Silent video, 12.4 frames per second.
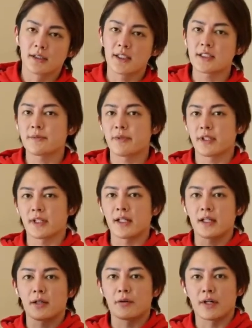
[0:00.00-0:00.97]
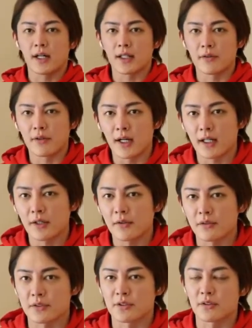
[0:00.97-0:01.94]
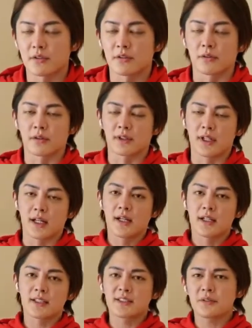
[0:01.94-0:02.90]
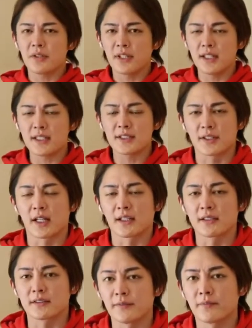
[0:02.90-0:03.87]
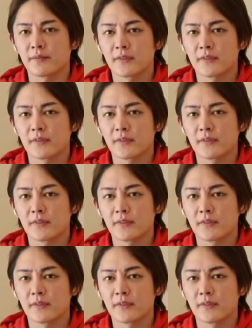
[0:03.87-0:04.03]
設備に何かお金をかけようとするのって、すごいリスクなんですよ。